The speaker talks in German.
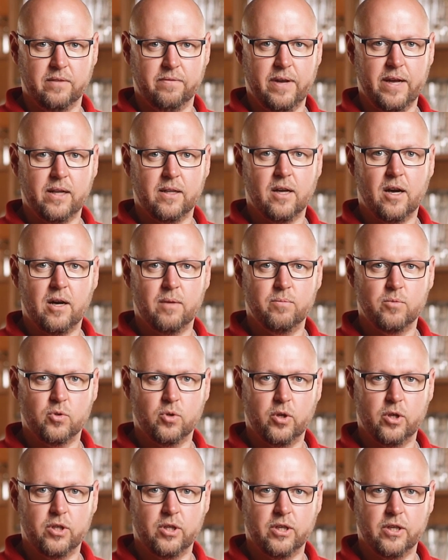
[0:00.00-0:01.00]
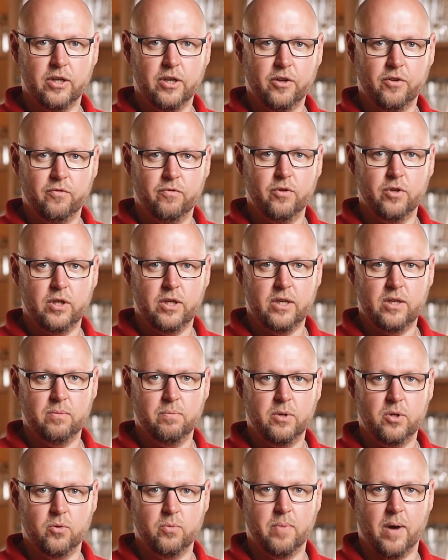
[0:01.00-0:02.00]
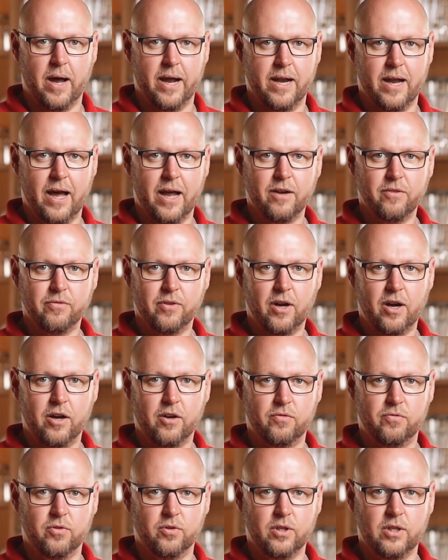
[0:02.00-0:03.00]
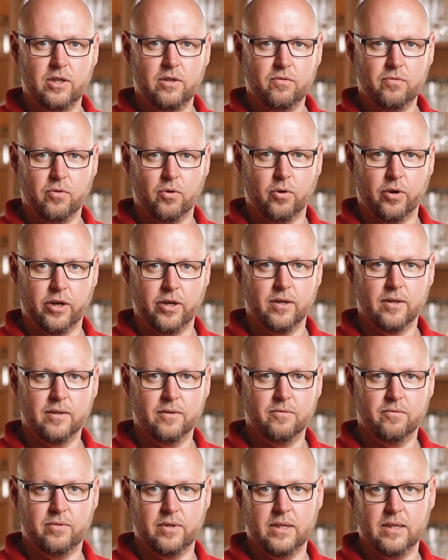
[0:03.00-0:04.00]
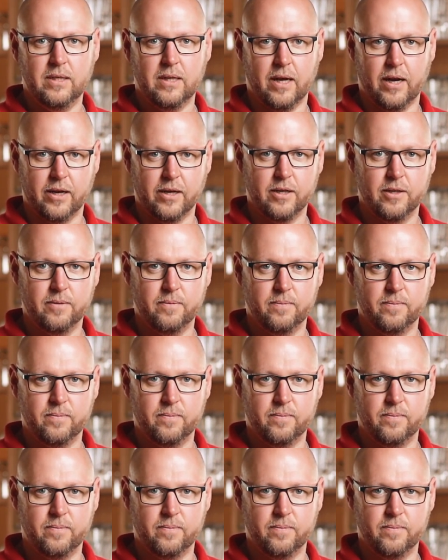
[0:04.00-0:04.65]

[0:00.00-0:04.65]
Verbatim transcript: geweckt haben sollte, würde ich mich über eine Anfrage von Ihnen freuen. Vielen Dank.